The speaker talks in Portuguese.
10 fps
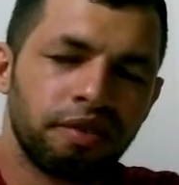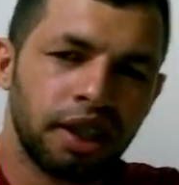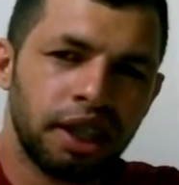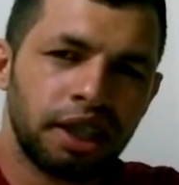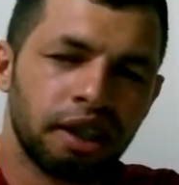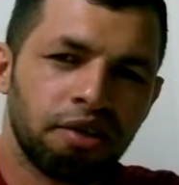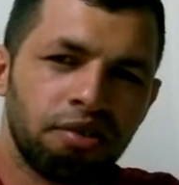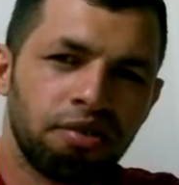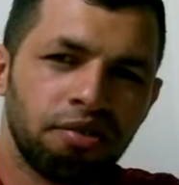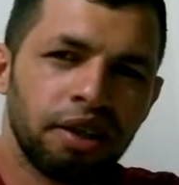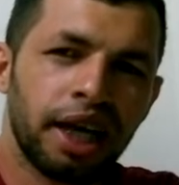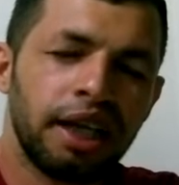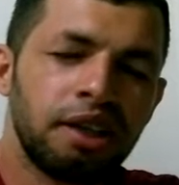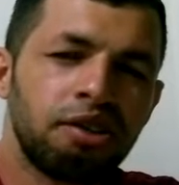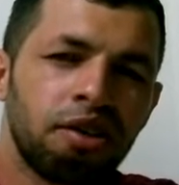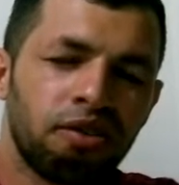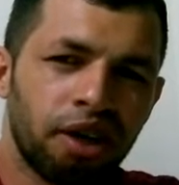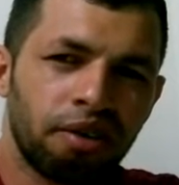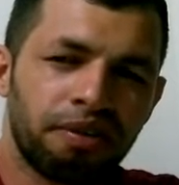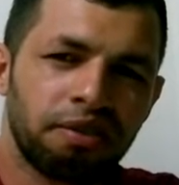Então é isso que eu
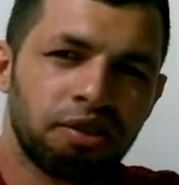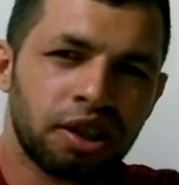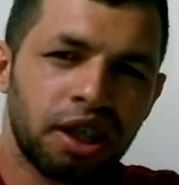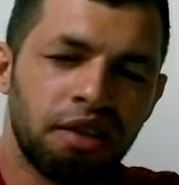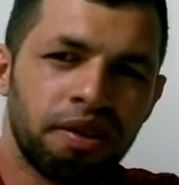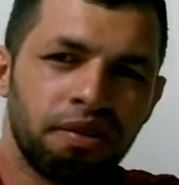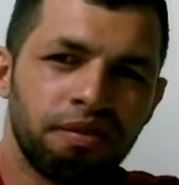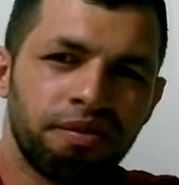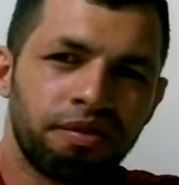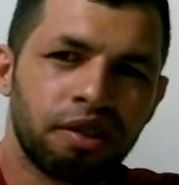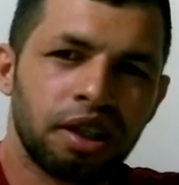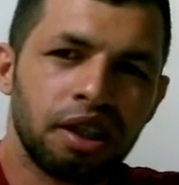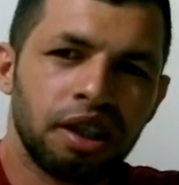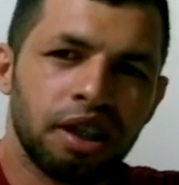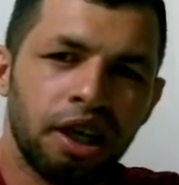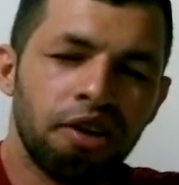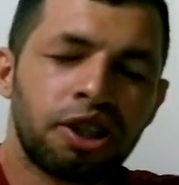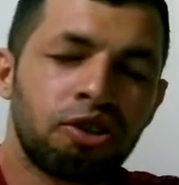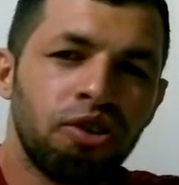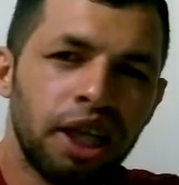falo para você, irmão. Eu
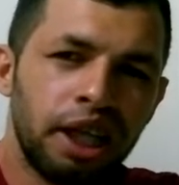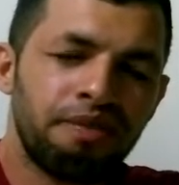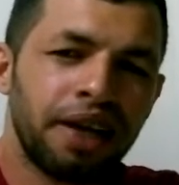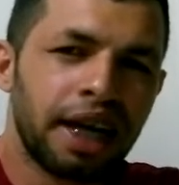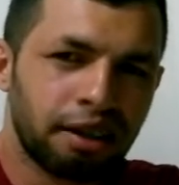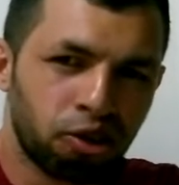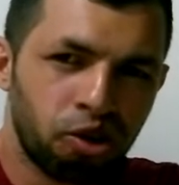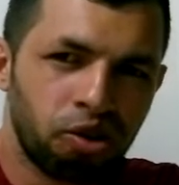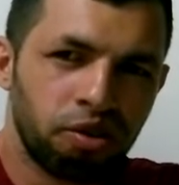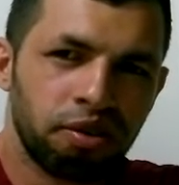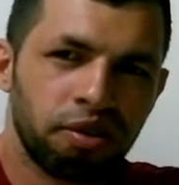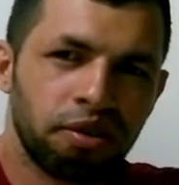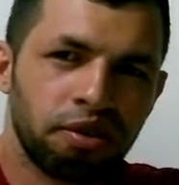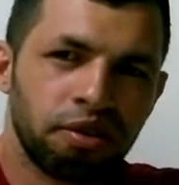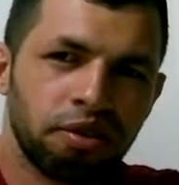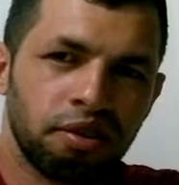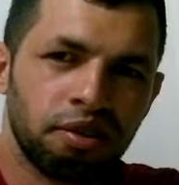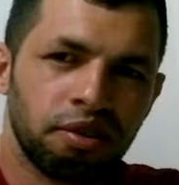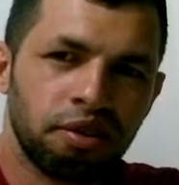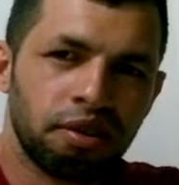escolhi pela dor.
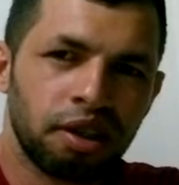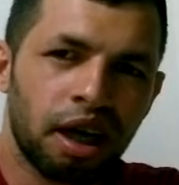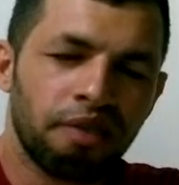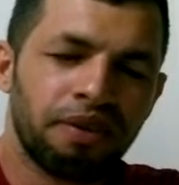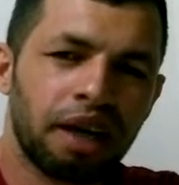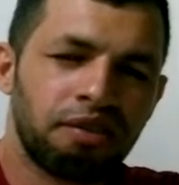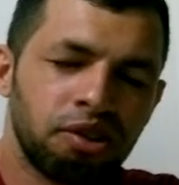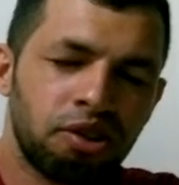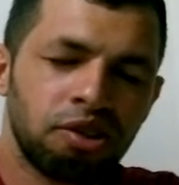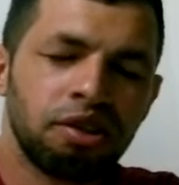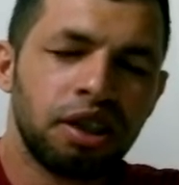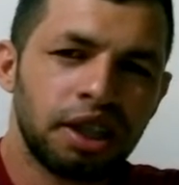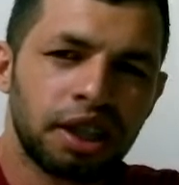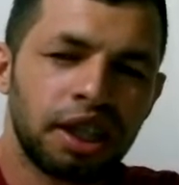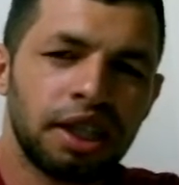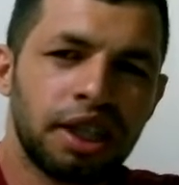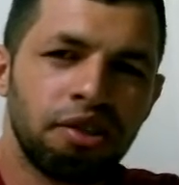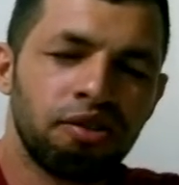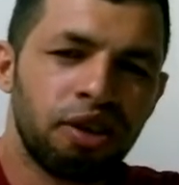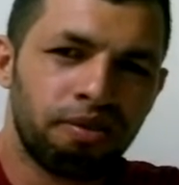A palavra do Senhor diz que se
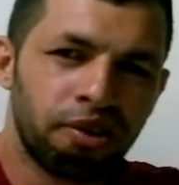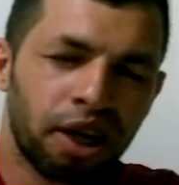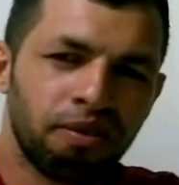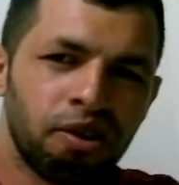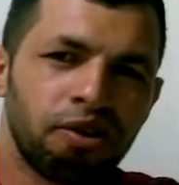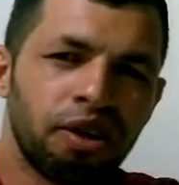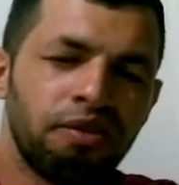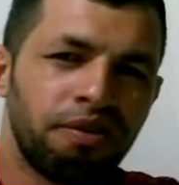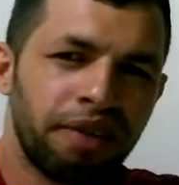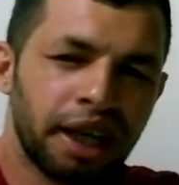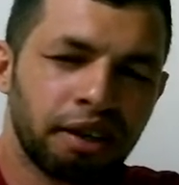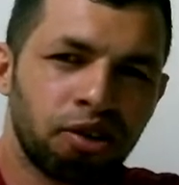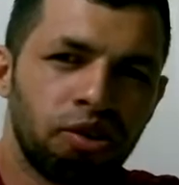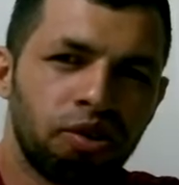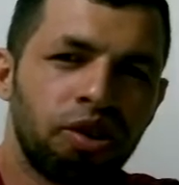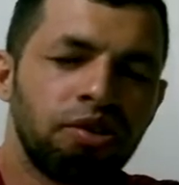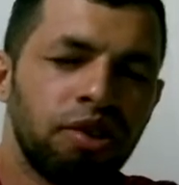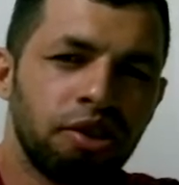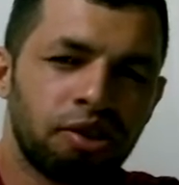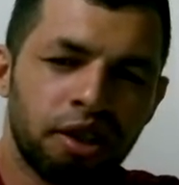não vem por amor, vai vir pela dor. Quando
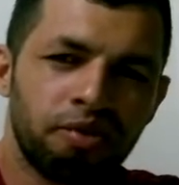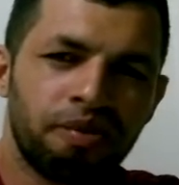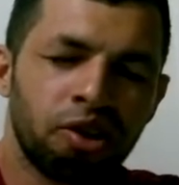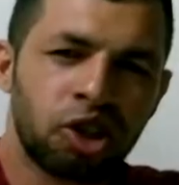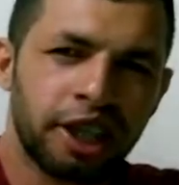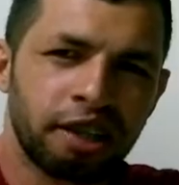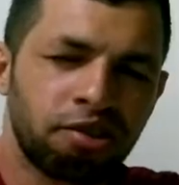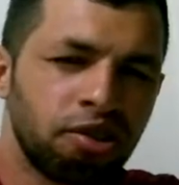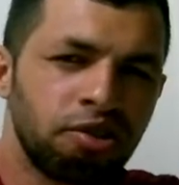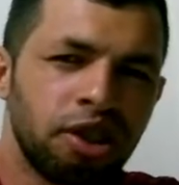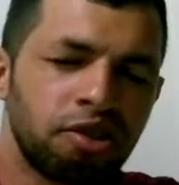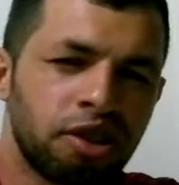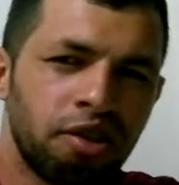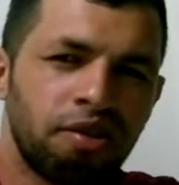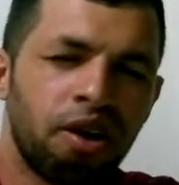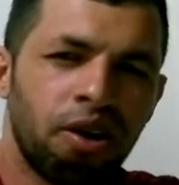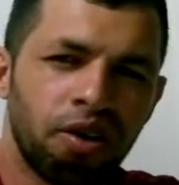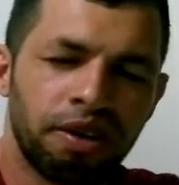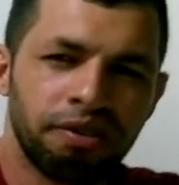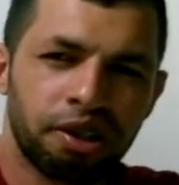Deus tem um projeto, quando Deus tem uma
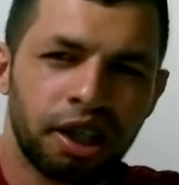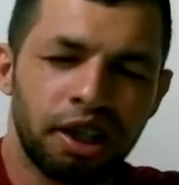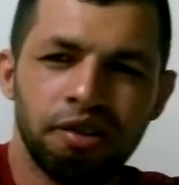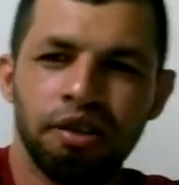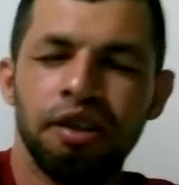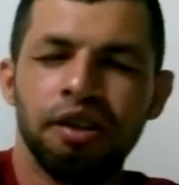obra, meu querido.